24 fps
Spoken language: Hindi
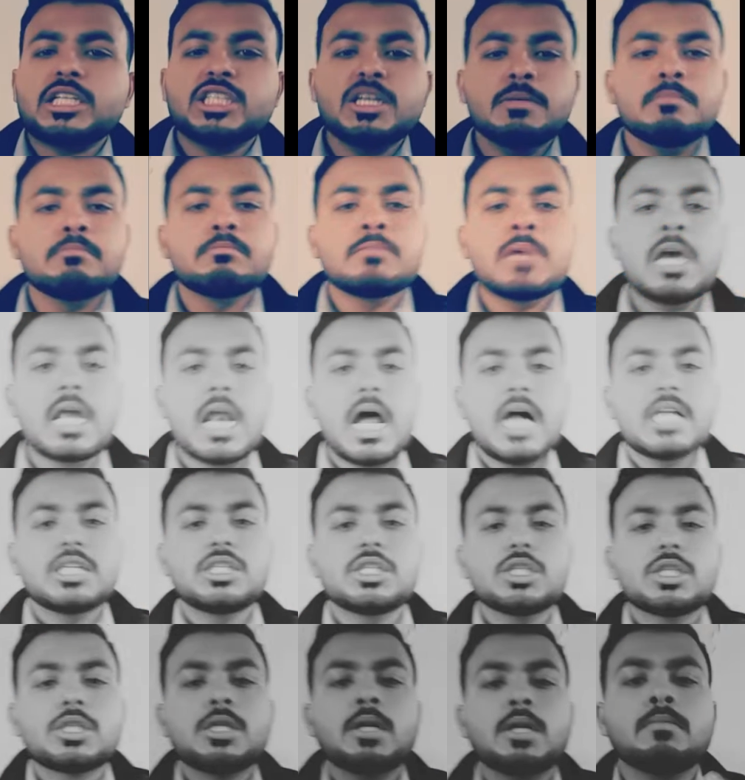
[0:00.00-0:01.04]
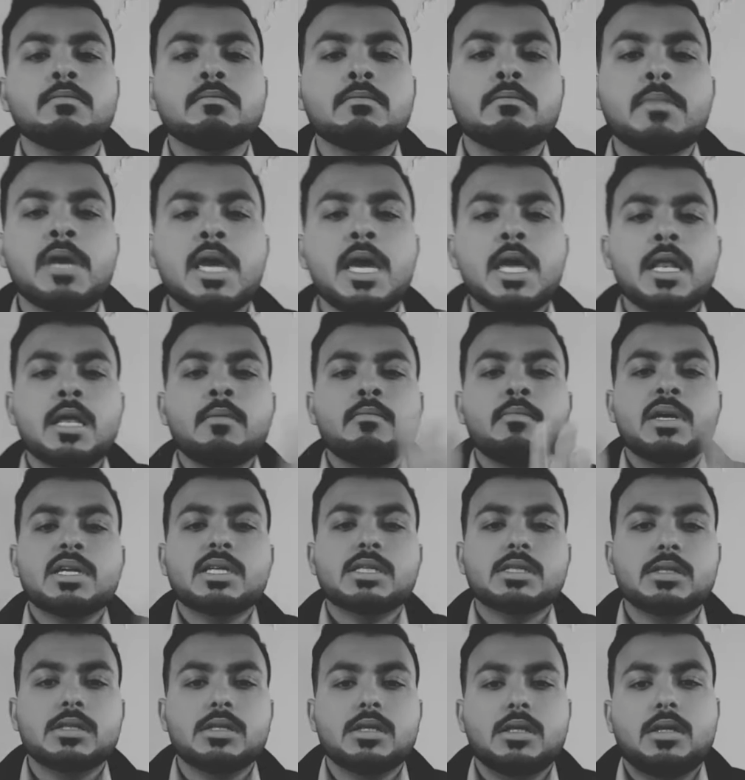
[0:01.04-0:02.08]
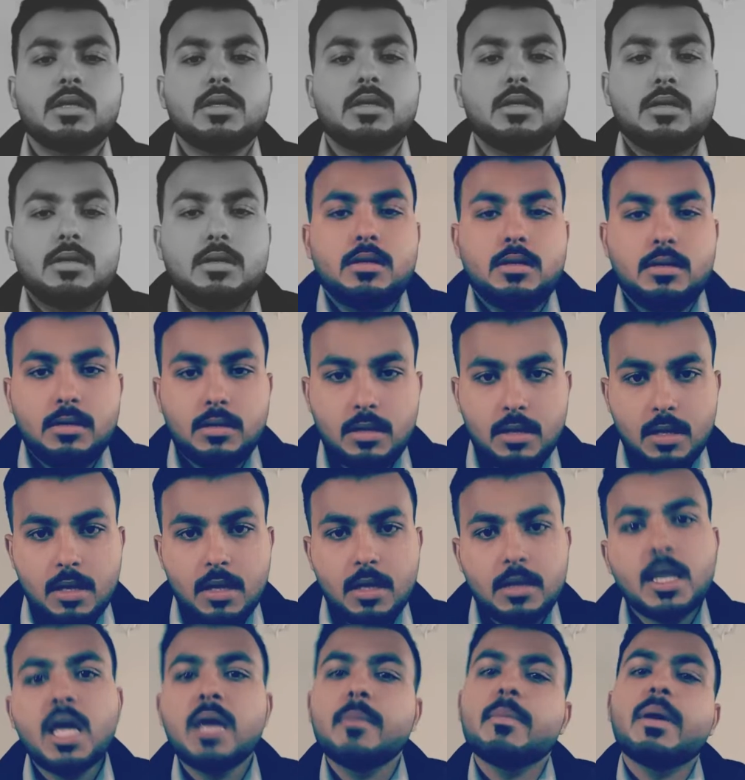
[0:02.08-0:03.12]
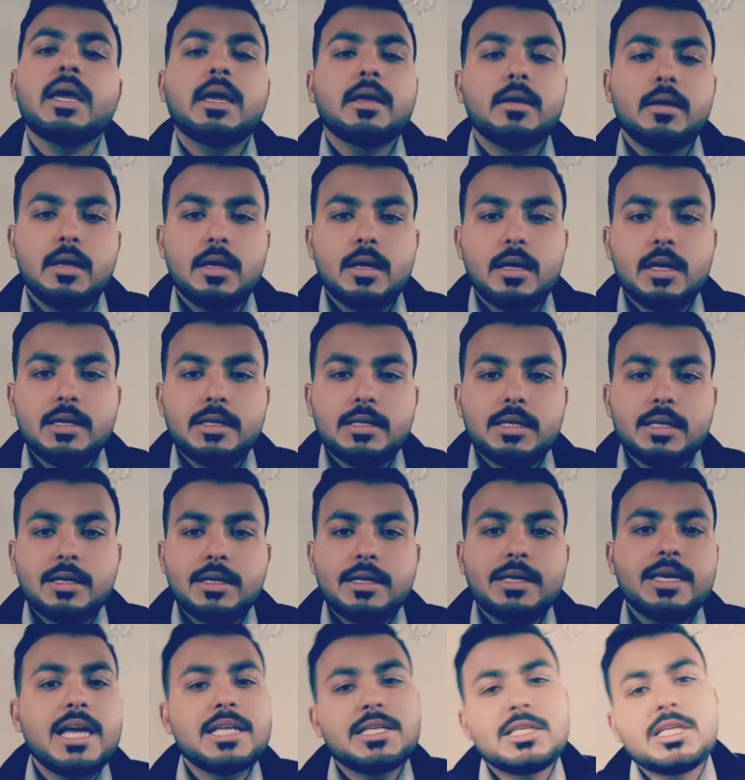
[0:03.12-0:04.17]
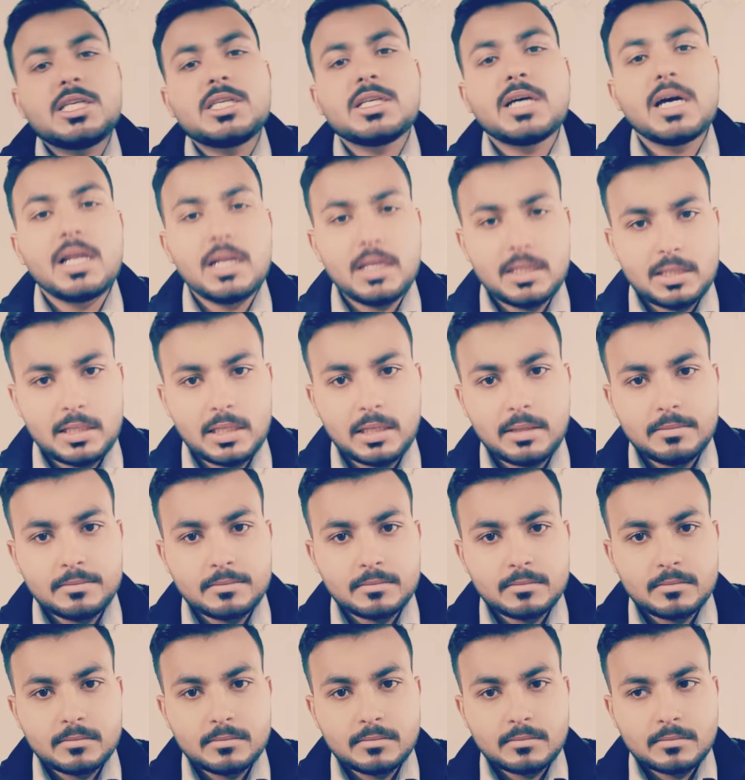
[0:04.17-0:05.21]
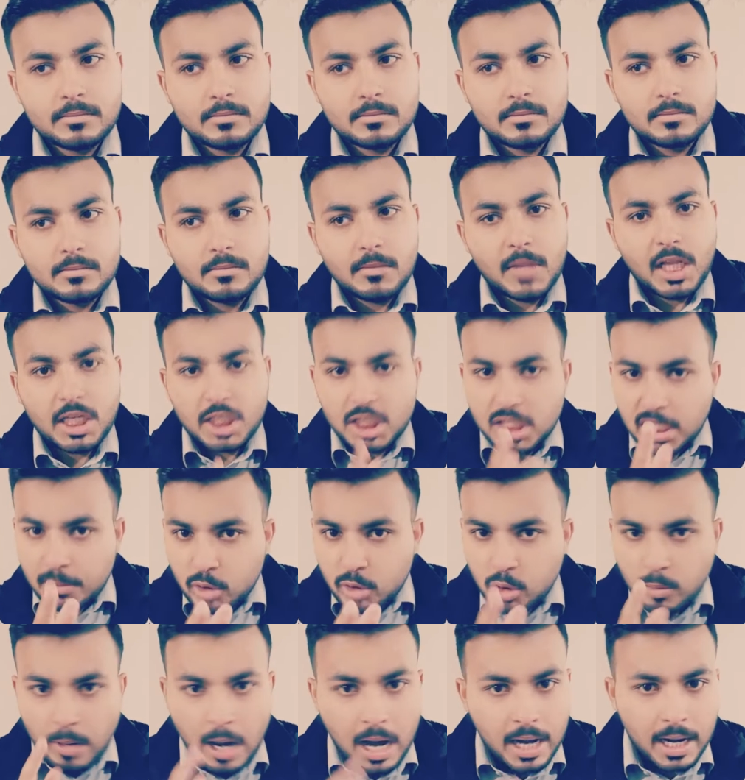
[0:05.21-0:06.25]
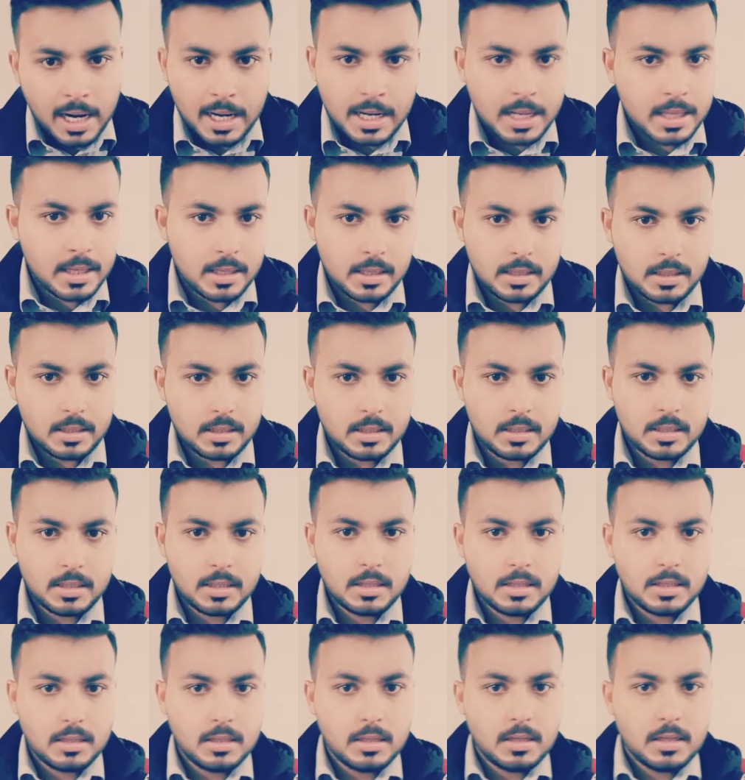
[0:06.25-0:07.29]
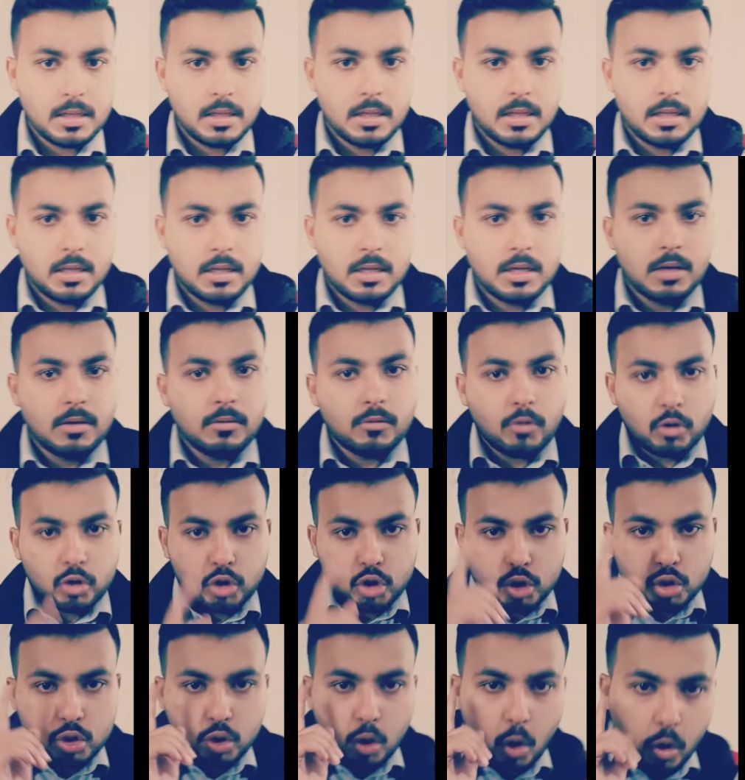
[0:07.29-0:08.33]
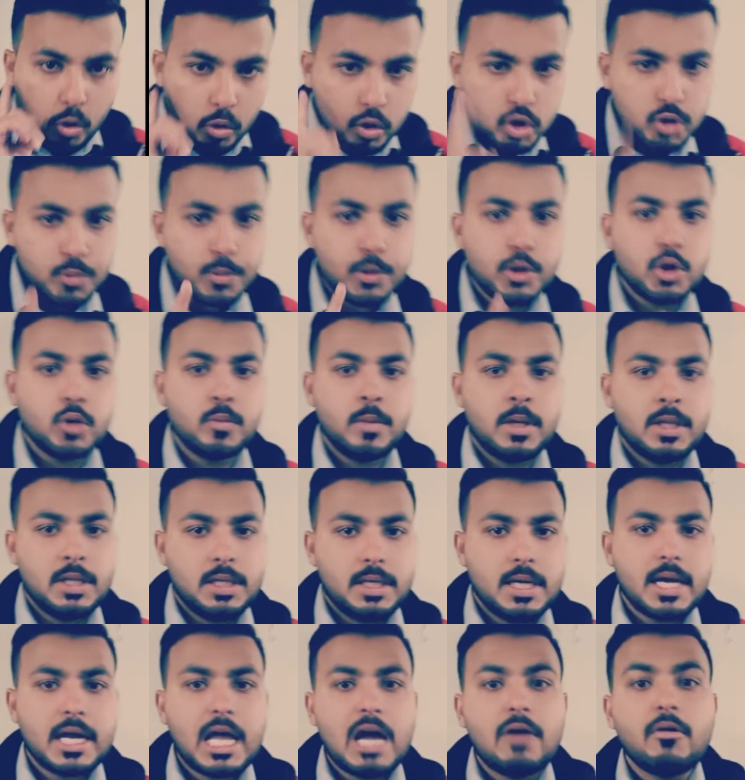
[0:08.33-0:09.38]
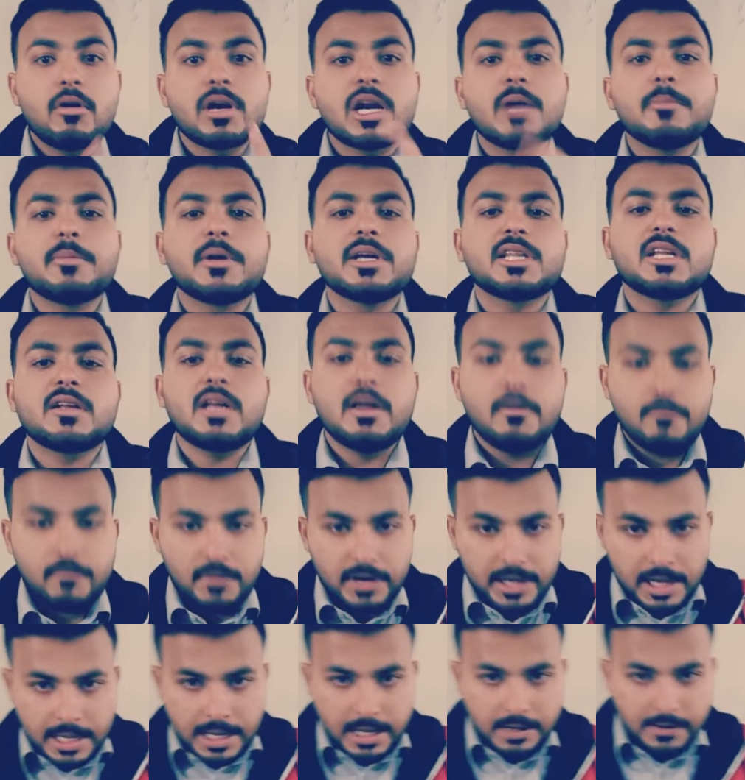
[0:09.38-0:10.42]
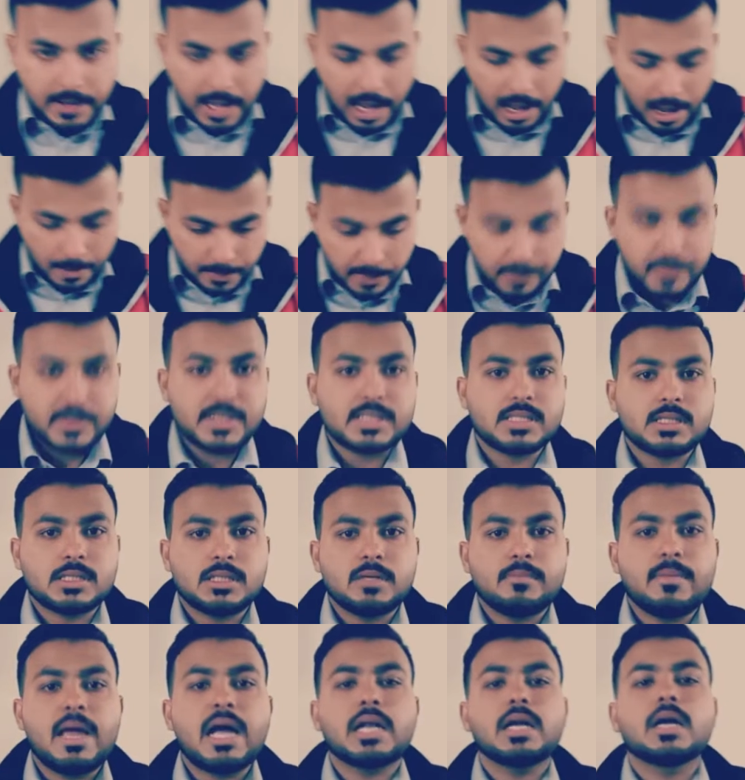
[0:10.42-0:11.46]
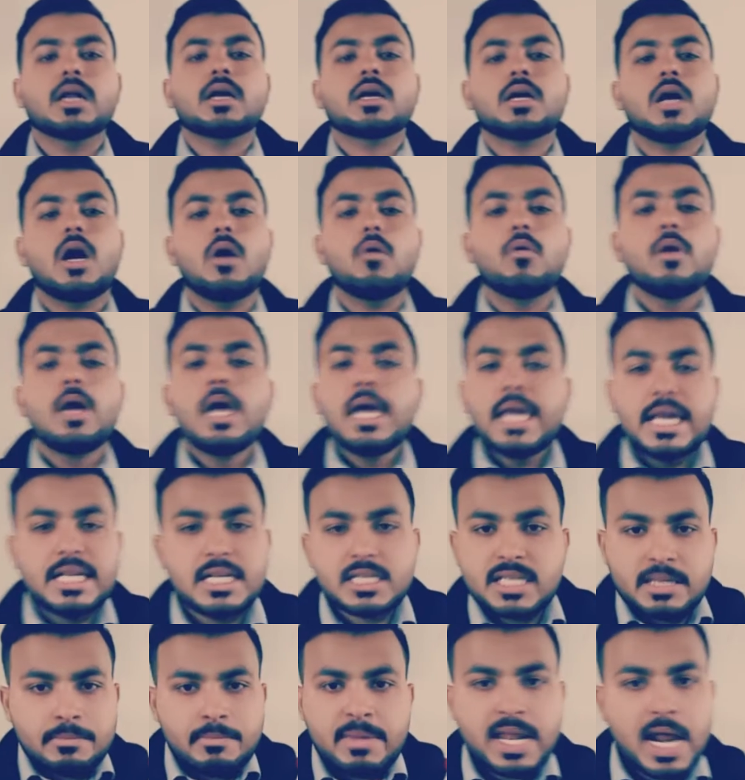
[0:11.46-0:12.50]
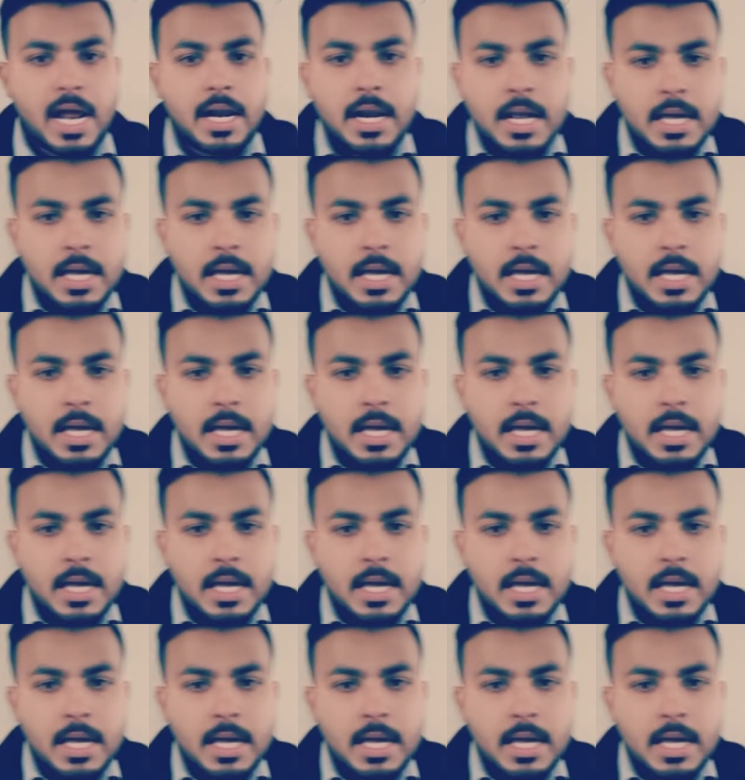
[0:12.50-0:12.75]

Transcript: कि जी मेरा जिसम मेरी मर्जी नहीं भाई ये चीज गलत है जिसम तुम्हारा नहीं है वो जो कुछ भी तुम्हें दिया गया वो रब की तरफ इमीडिएटली आई एम पर्सन मैं लड़का हूं ये जिसम मेरा